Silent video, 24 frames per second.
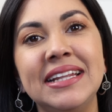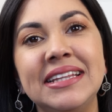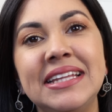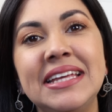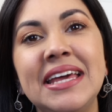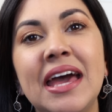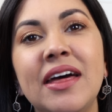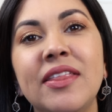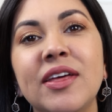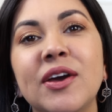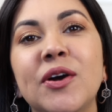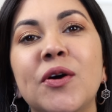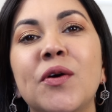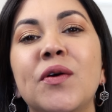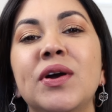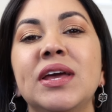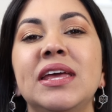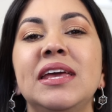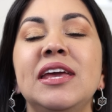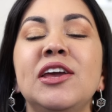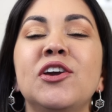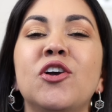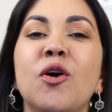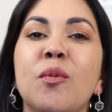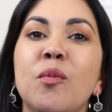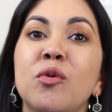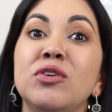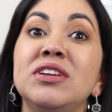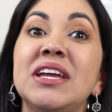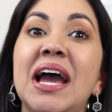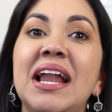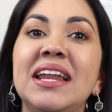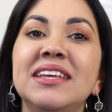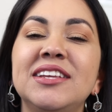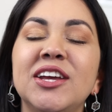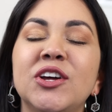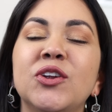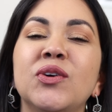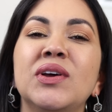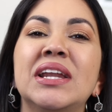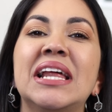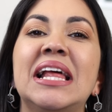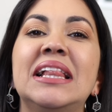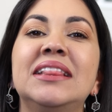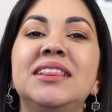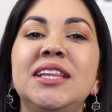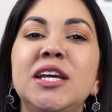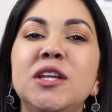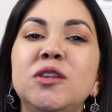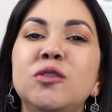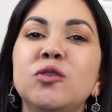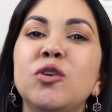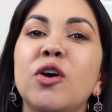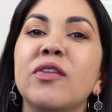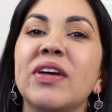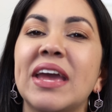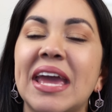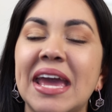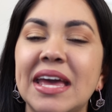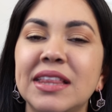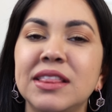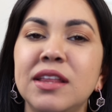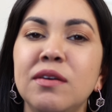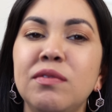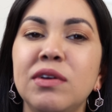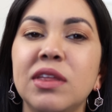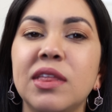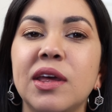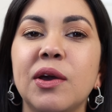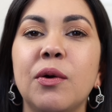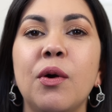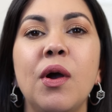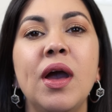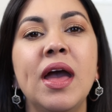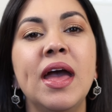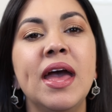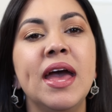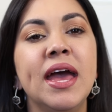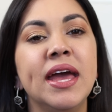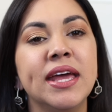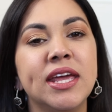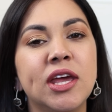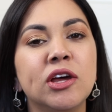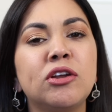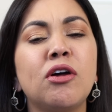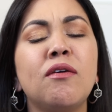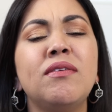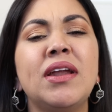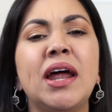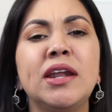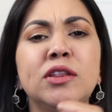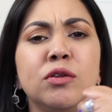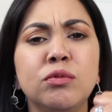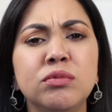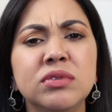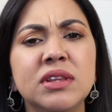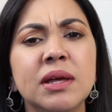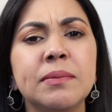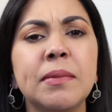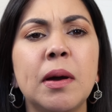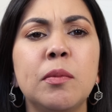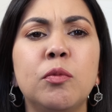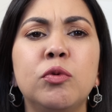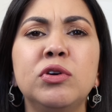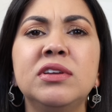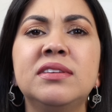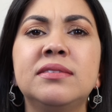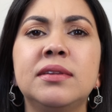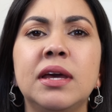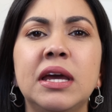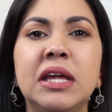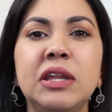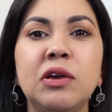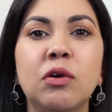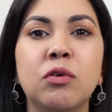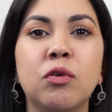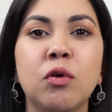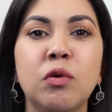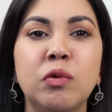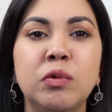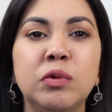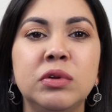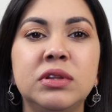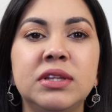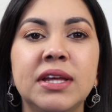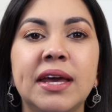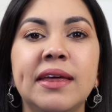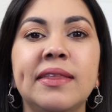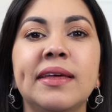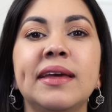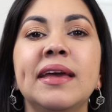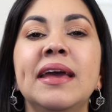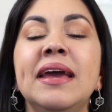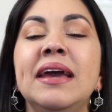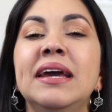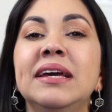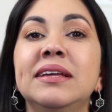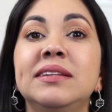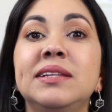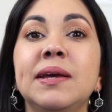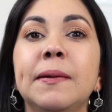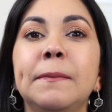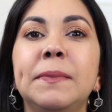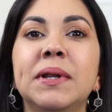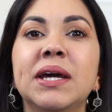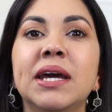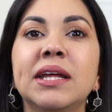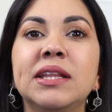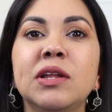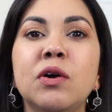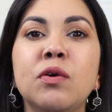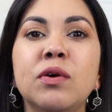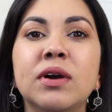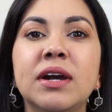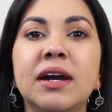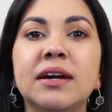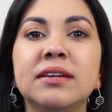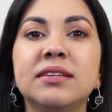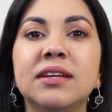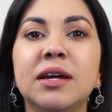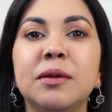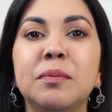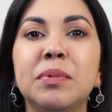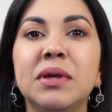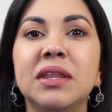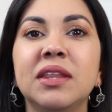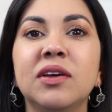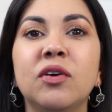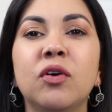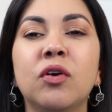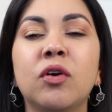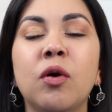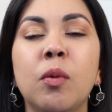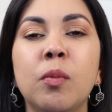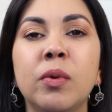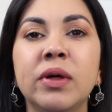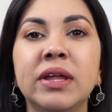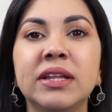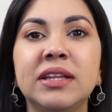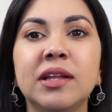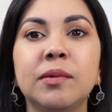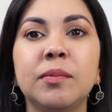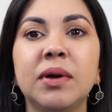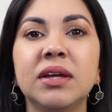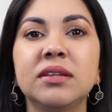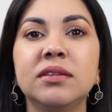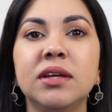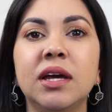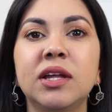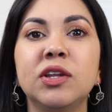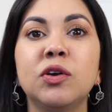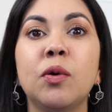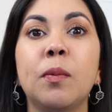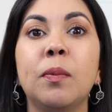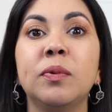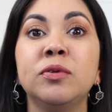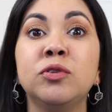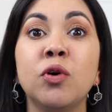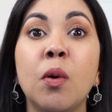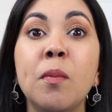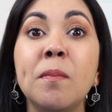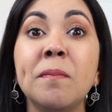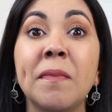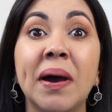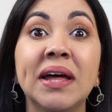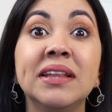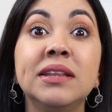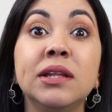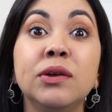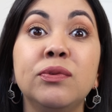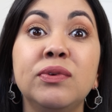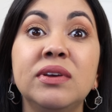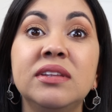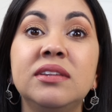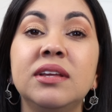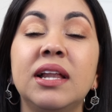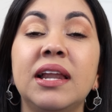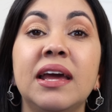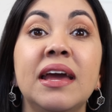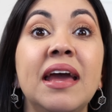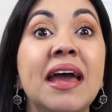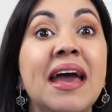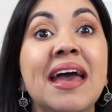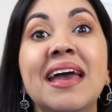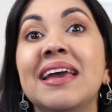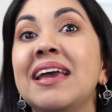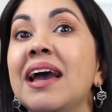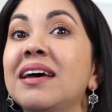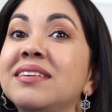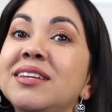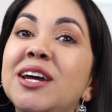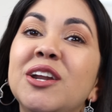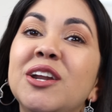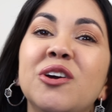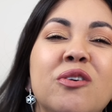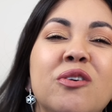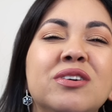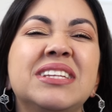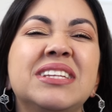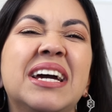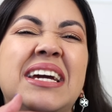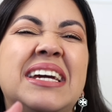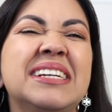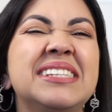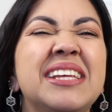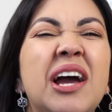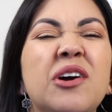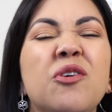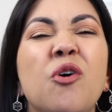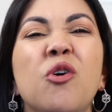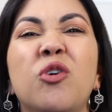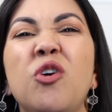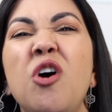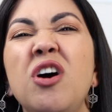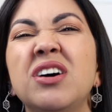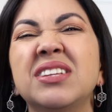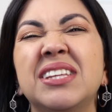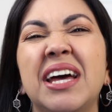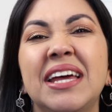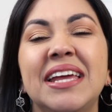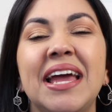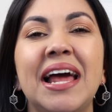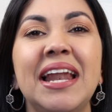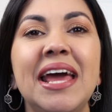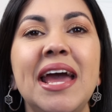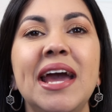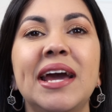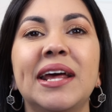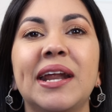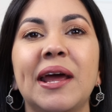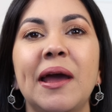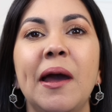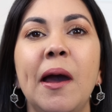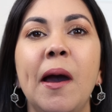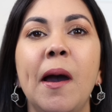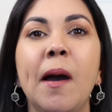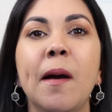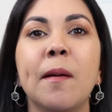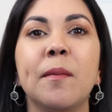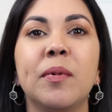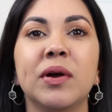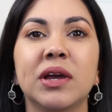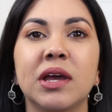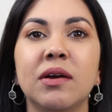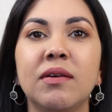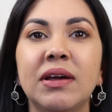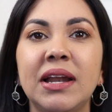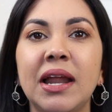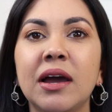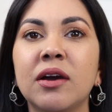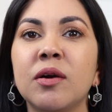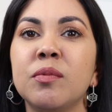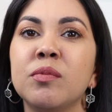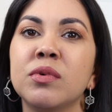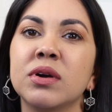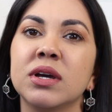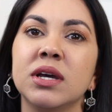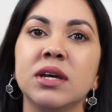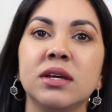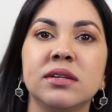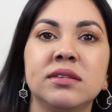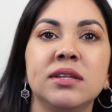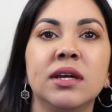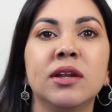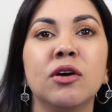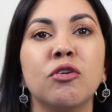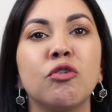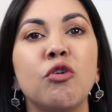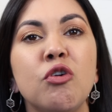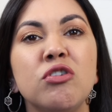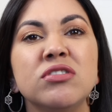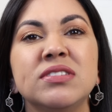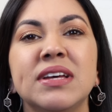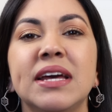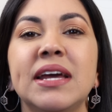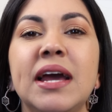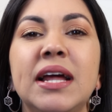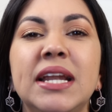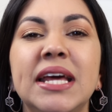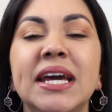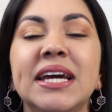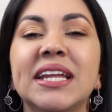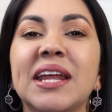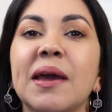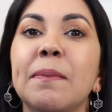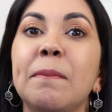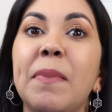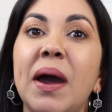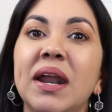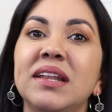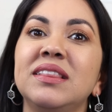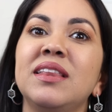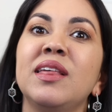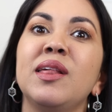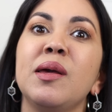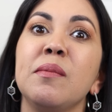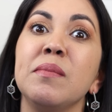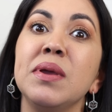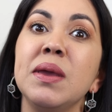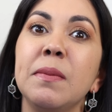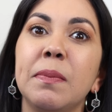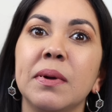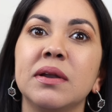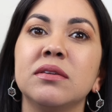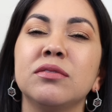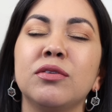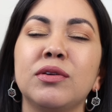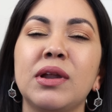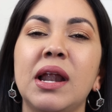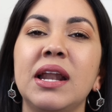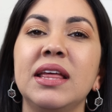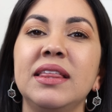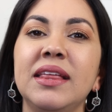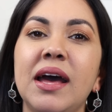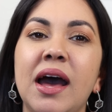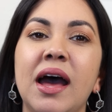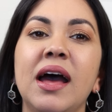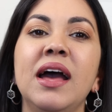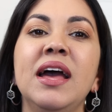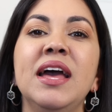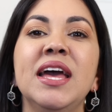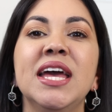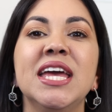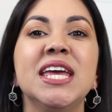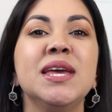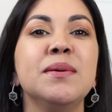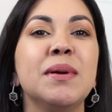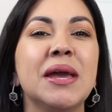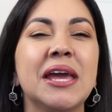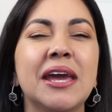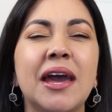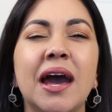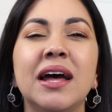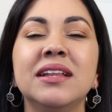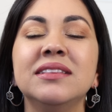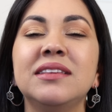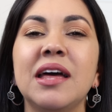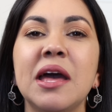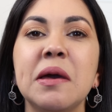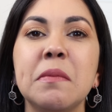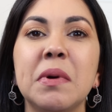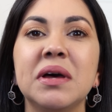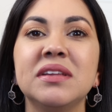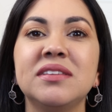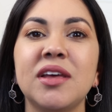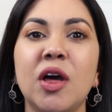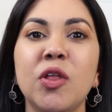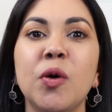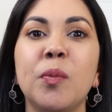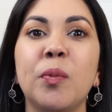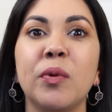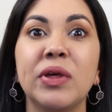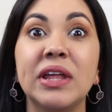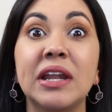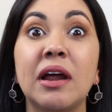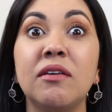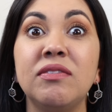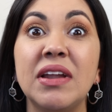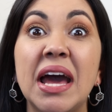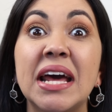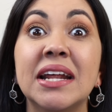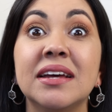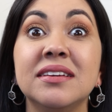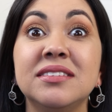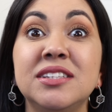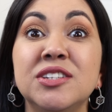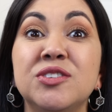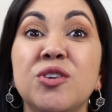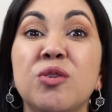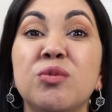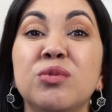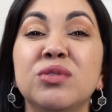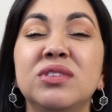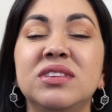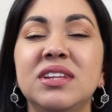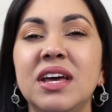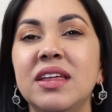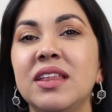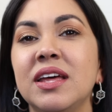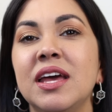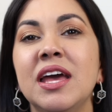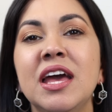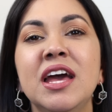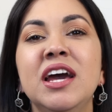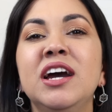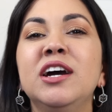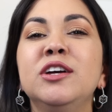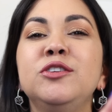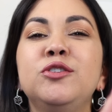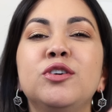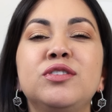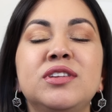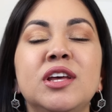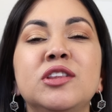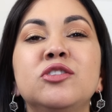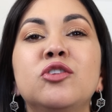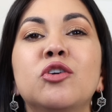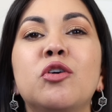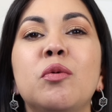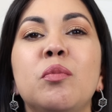el día de hoy, y como ya leyeron en el título de este video, quiero hablar de un tema muy serio con ustedes. Siempre que tengo que hacer videos como de temas serios, son más difíciles que hacer cosas que sean jocosas y alegres, porque ¿verdad? Como que ser jocosa y alegre es parte de mi personalidad y me encanta demasiado poder hablar así con ustedes. Yo siento